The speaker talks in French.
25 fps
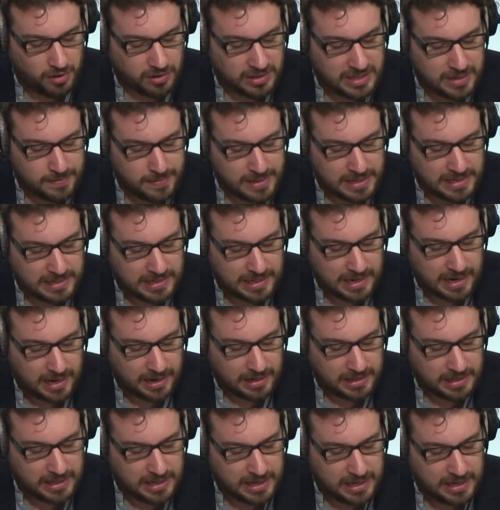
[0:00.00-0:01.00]
10 000
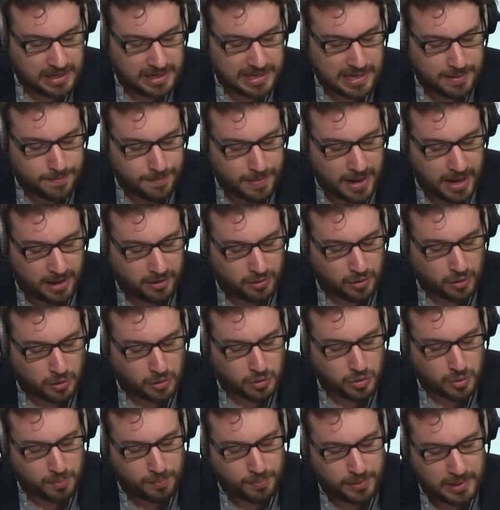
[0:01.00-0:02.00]
salariés, les marques
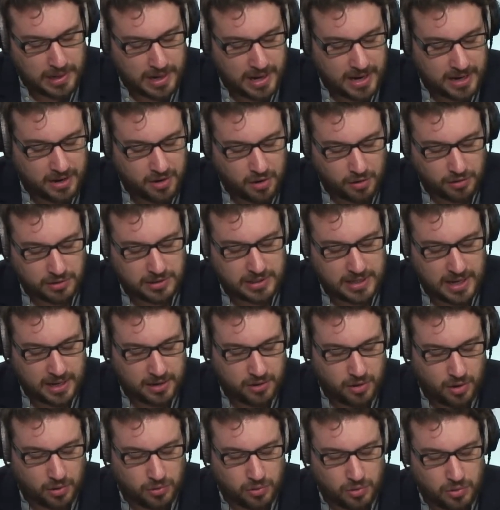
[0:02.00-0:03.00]
Yoplait,
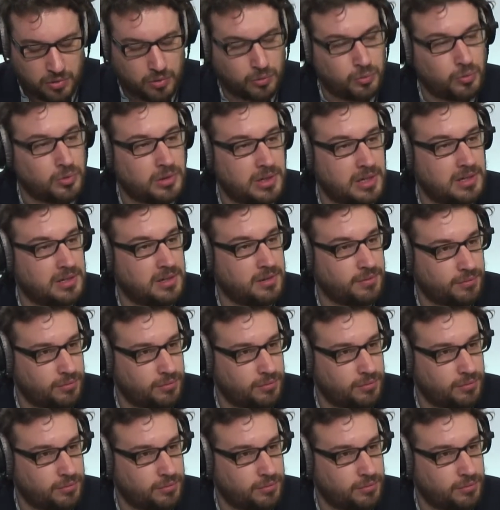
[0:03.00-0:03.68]
Candia, Cœur de Lyon, tout ça